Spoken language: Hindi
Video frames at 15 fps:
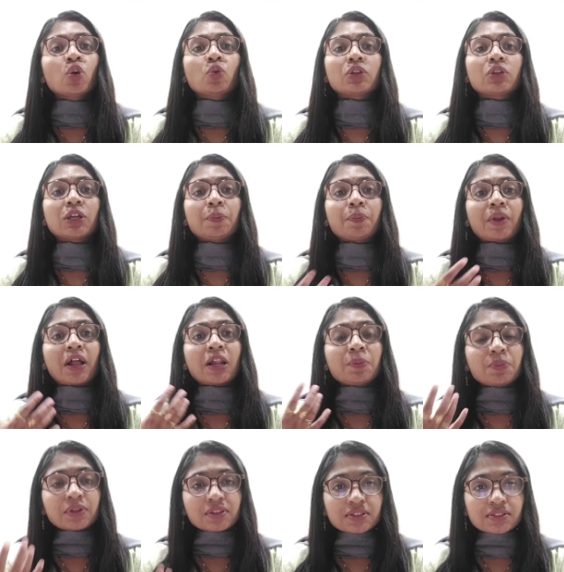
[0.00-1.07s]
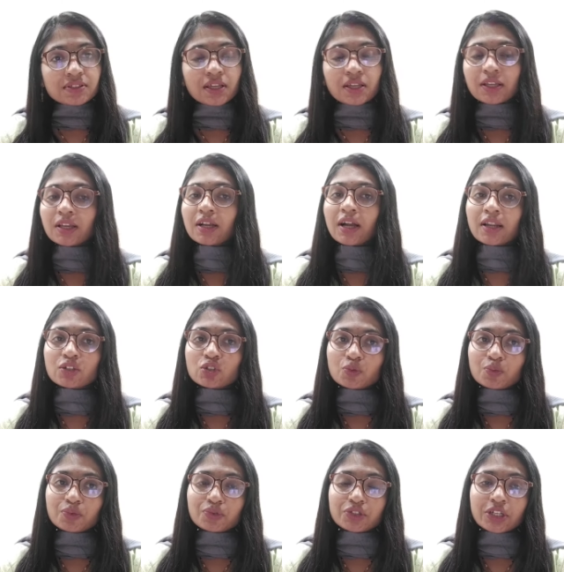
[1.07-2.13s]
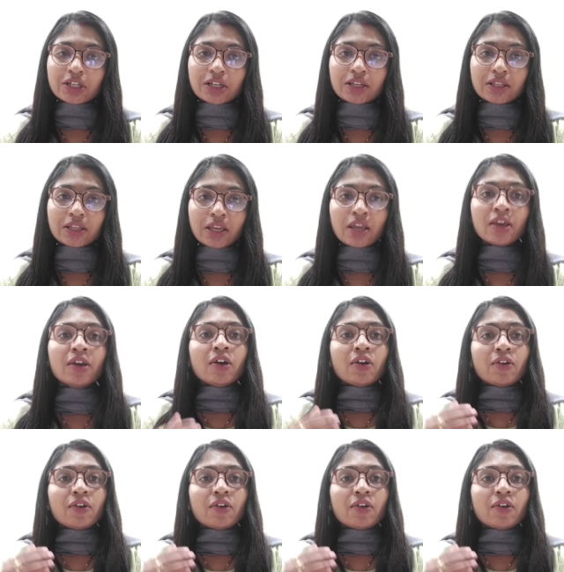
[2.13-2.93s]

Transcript: उनकी प्राण प्रतिष्ठा के कारण जो पूजा करनी है